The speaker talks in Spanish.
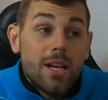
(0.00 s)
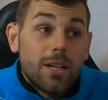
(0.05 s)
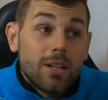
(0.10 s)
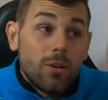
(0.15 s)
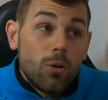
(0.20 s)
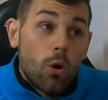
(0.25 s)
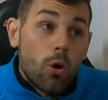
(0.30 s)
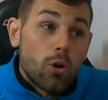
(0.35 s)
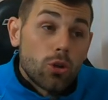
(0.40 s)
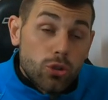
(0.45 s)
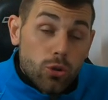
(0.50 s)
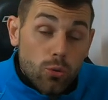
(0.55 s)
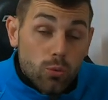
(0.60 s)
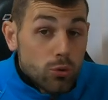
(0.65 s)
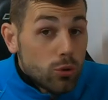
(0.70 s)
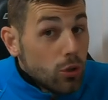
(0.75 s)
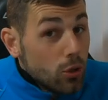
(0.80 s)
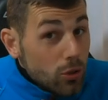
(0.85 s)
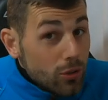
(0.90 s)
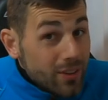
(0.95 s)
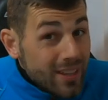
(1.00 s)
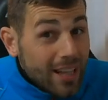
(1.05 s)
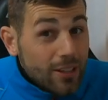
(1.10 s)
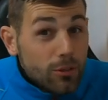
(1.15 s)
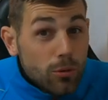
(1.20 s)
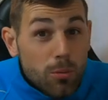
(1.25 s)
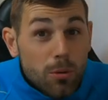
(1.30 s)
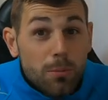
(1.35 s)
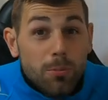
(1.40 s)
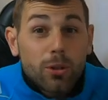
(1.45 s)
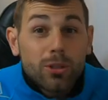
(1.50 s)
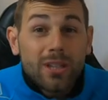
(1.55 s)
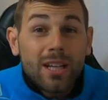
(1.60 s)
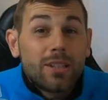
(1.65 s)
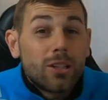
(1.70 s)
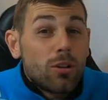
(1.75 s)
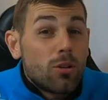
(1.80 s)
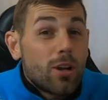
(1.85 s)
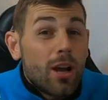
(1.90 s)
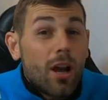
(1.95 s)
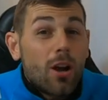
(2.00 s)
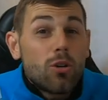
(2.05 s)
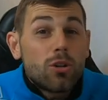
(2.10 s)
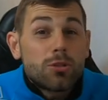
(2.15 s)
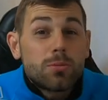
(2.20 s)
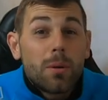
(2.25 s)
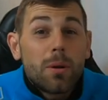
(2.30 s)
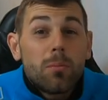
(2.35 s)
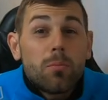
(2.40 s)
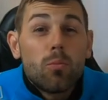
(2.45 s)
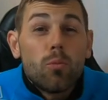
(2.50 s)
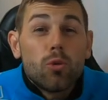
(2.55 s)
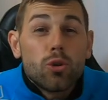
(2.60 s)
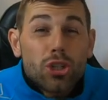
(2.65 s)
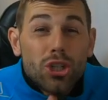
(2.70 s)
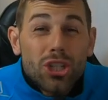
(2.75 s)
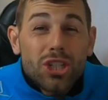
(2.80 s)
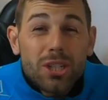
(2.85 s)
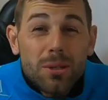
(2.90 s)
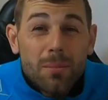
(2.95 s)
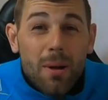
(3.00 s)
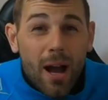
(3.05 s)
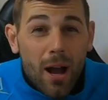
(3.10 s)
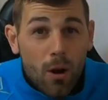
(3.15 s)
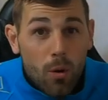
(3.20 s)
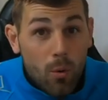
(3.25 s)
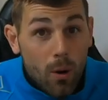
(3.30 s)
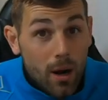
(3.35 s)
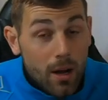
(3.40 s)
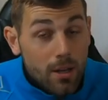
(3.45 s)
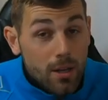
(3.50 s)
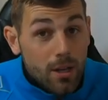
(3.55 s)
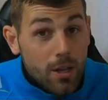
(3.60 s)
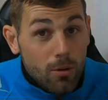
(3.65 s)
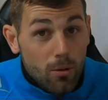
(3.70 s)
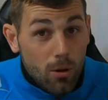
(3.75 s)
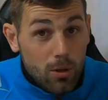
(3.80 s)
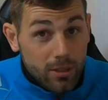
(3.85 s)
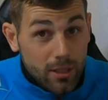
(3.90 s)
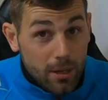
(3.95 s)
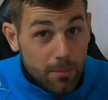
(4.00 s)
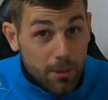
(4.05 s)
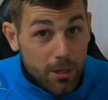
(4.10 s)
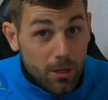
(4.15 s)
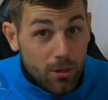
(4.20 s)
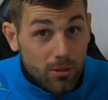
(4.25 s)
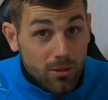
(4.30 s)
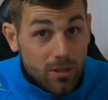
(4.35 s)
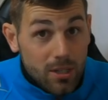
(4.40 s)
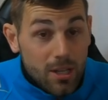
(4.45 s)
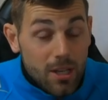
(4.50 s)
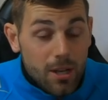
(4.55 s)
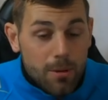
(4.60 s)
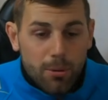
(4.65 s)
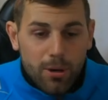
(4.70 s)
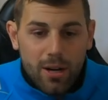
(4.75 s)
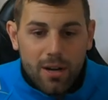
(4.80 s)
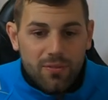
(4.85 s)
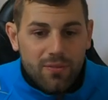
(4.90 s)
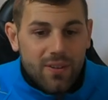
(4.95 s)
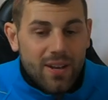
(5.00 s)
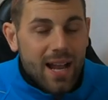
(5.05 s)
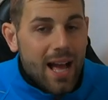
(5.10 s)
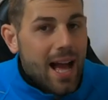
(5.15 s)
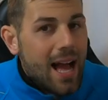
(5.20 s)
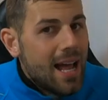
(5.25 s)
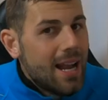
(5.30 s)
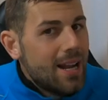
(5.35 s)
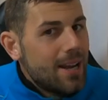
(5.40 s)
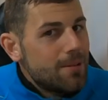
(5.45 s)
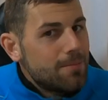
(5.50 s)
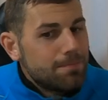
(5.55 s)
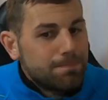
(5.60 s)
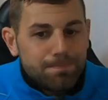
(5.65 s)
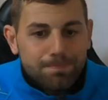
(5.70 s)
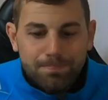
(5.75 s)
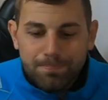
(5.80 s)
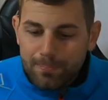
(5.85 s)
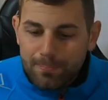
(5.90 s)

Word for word: Luego, segundo dato muy importante, yo lo que hago es ver muchísima agua cuando termino, porque al final